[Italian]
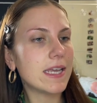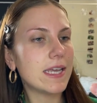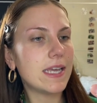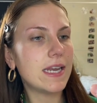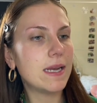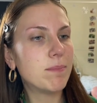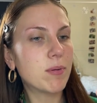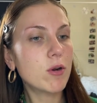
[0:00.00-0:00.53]

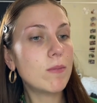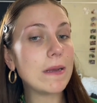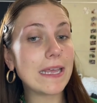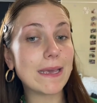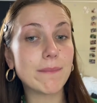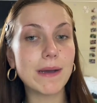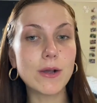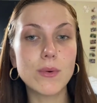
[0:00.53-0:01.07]
il
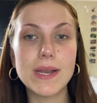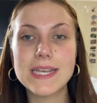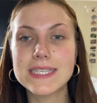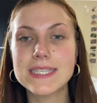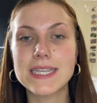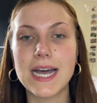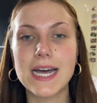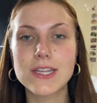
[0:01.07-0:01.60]
problema qual è
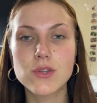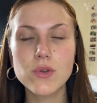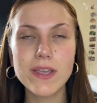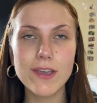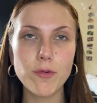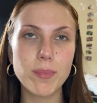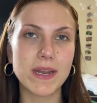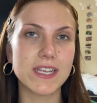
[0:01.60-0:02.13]
stato?
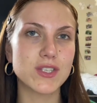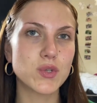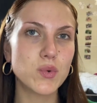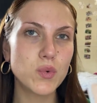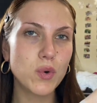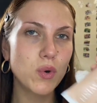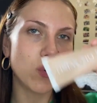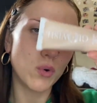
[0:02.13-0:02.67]
Che ho preso
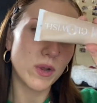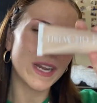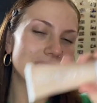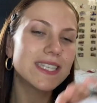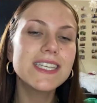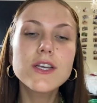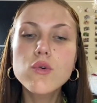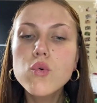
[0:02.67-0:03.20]
un colore
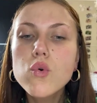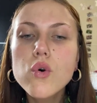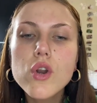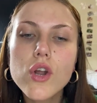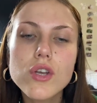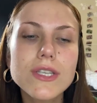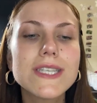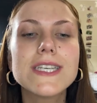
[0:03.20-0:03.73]

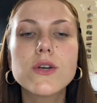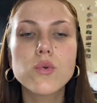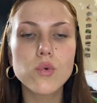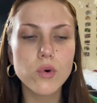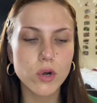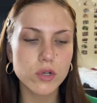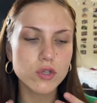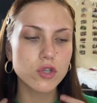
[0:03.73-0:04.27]
sicuro,
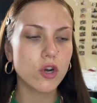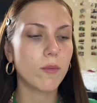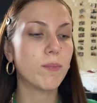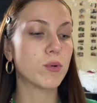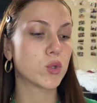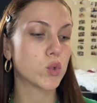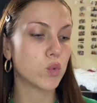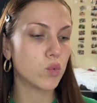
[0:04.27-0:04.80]
sicuro,
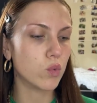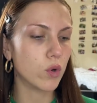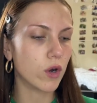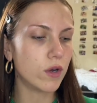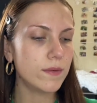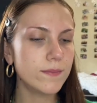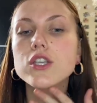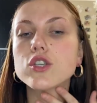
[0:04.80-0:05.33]
troppo
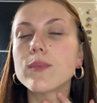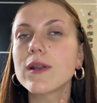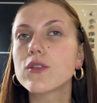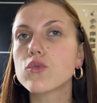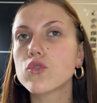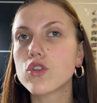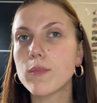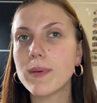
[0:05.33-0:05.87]
scuro,
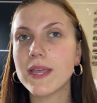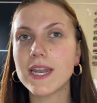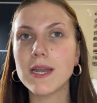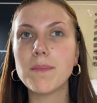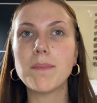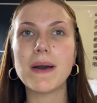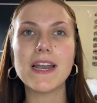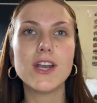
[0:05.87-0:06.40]
soprattutto per
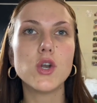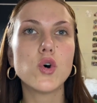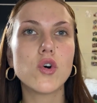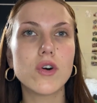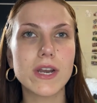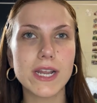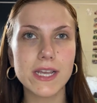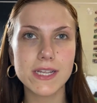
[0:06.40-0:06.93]
il
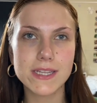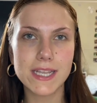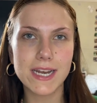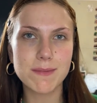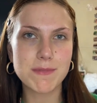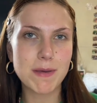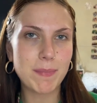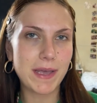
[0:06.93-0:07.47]
pallore
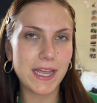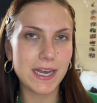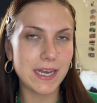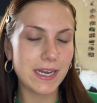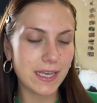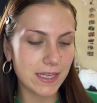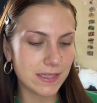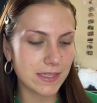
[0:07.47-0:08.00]
della mia
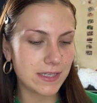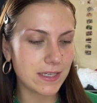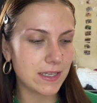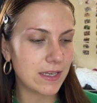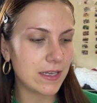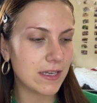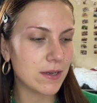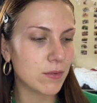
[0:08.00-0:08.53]
pelle
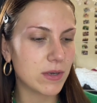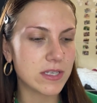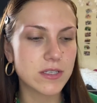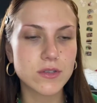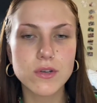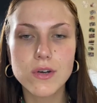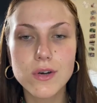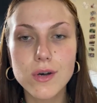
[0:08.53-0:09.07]
di
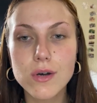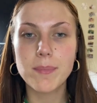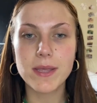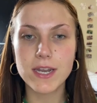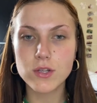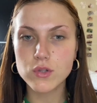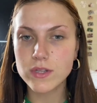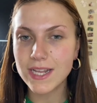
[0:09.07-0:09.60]
questo
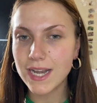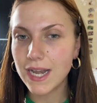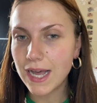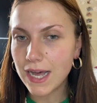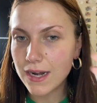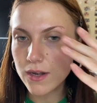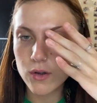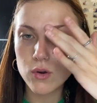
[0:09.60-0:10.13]
periodo
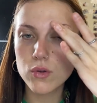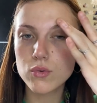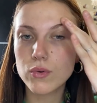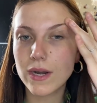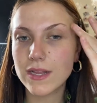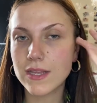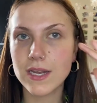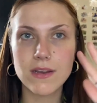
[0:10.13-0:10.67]
dell'anno,
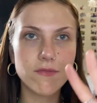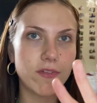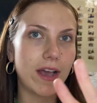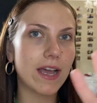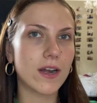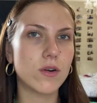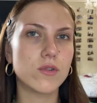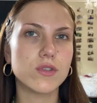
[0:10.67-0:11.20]
durante
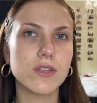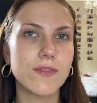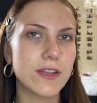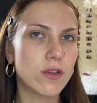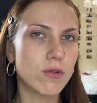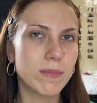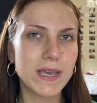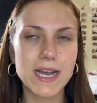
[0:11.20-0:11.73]
l'inverno io
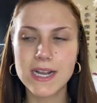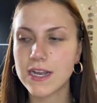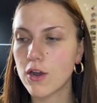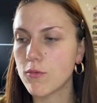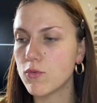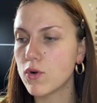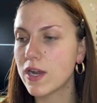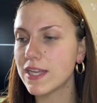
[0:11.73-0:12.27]
divento bianca
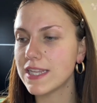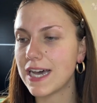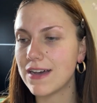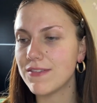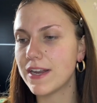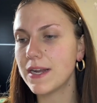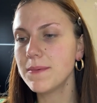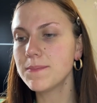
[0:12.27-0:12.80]
come un
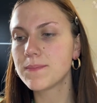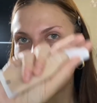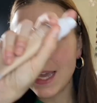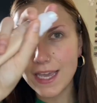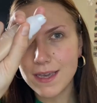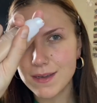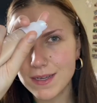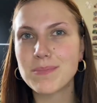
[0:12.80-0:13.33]
cadavere
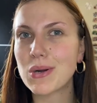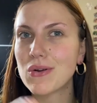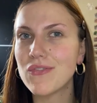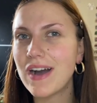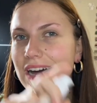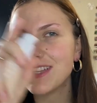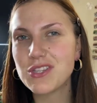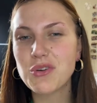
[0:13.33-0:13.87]
e
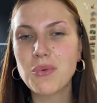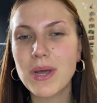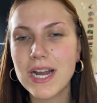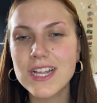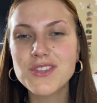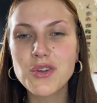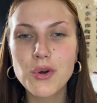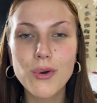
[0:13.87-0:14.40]
provando,
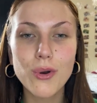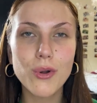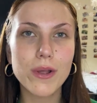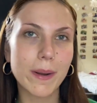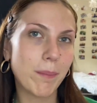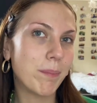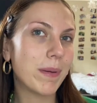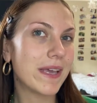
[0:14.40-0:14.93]
guardando il
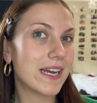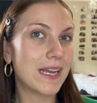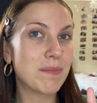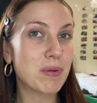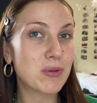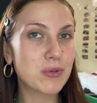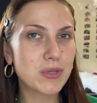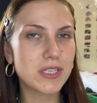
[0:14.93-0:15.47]
colore appena i
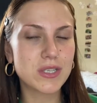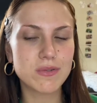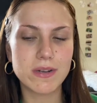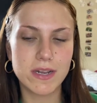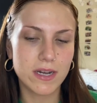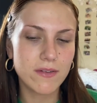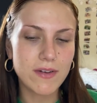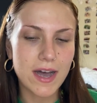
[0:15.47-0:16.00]
prodotti
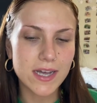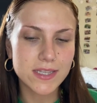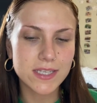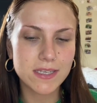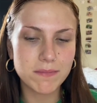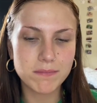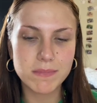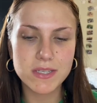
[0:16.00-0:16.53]
sono
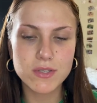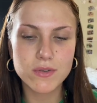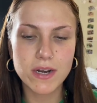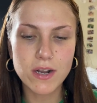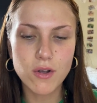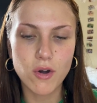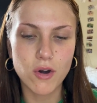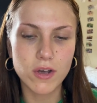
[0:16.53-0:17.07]
arrivati, mi
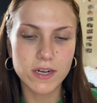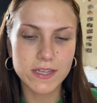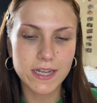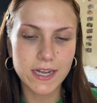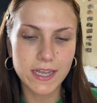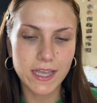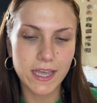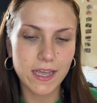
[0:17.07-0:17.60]
sono
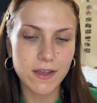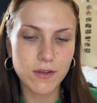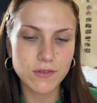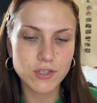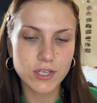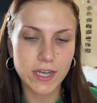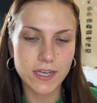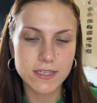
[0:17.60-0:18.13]
accorta che,
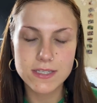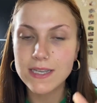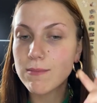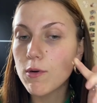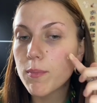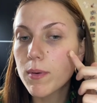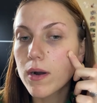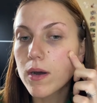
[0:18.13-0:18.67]
cioè,
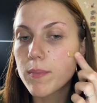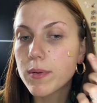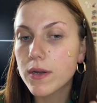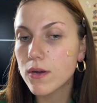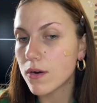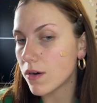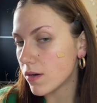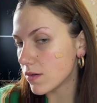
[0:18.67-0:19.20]
siamo proprio
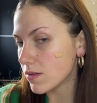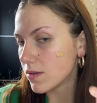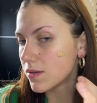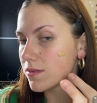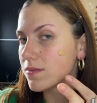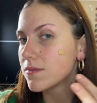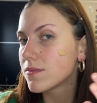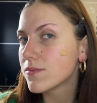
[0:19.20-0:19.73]
proprio
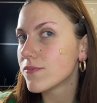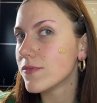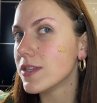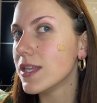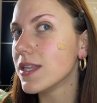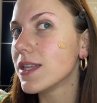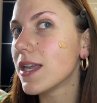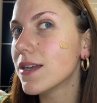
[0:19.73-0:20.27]

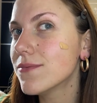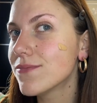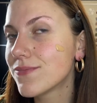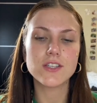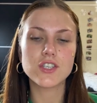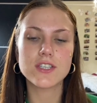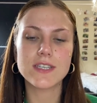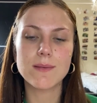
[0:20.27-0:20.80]

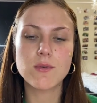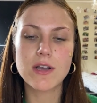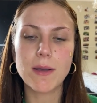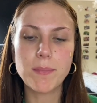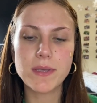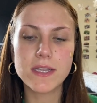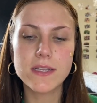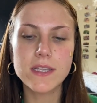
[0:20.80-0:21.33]
Vedete? Ci siamo
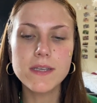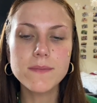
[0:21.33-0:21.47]
capiti.